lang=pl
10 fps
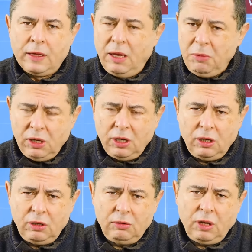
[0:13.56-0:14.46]

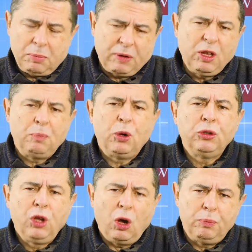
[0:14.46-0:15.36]
Niemniej,
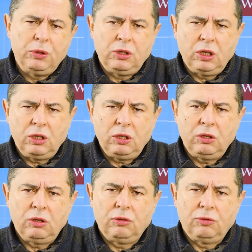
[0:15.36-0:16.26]

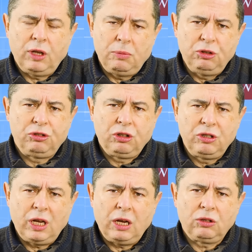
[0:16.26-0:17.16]
najprawdopodobniej w najbliższych
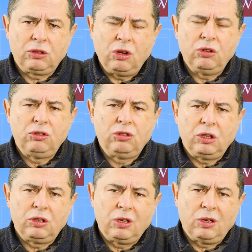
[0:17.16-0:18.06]
dniach
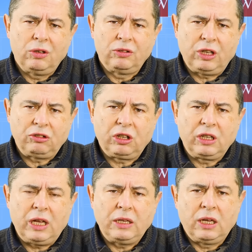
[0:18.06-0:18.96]
dojdzie do
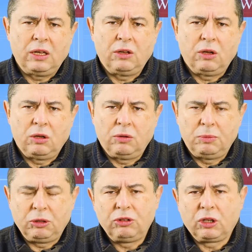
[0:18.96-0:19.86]
zażegnania
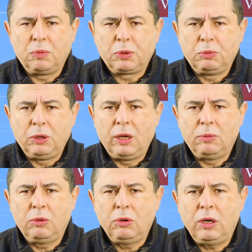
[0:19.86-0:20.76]
obecnego
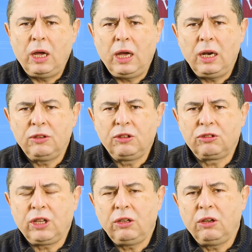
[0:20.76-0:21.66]
problemu, ale
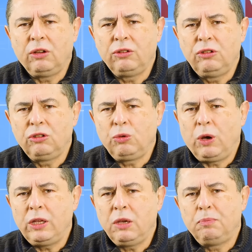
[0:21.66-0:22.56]
zostaje on
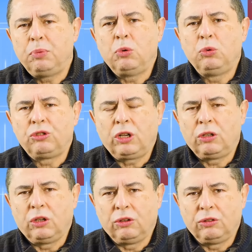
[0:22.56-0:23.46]
niesłychanie
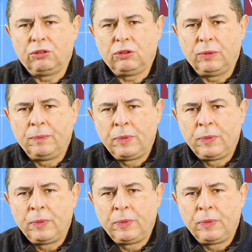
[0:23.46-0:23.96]
pouczający.